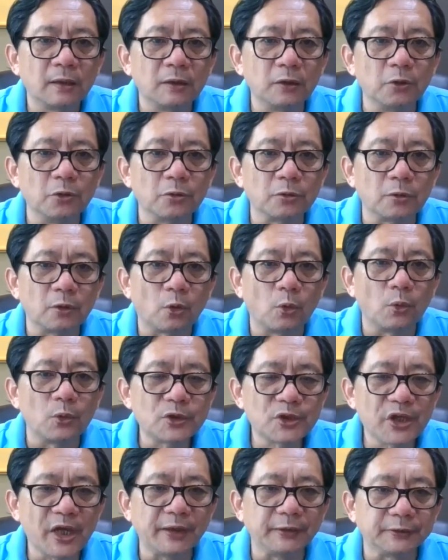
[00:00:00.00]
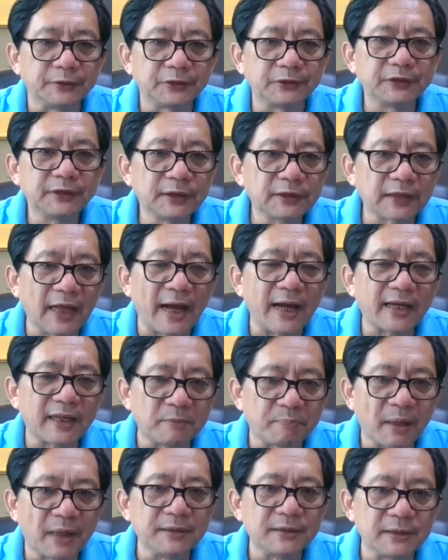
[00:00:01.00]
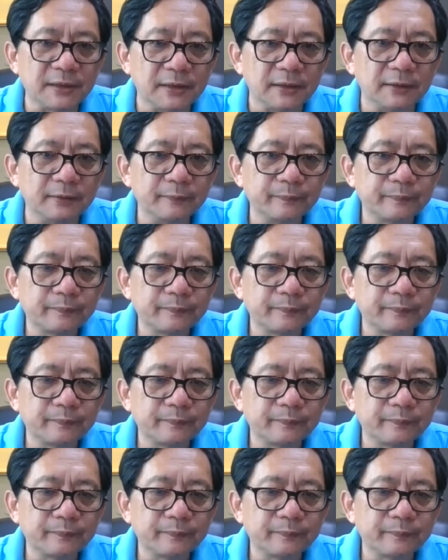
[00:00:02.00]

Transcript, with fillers: 有红线直接打给潘景寅，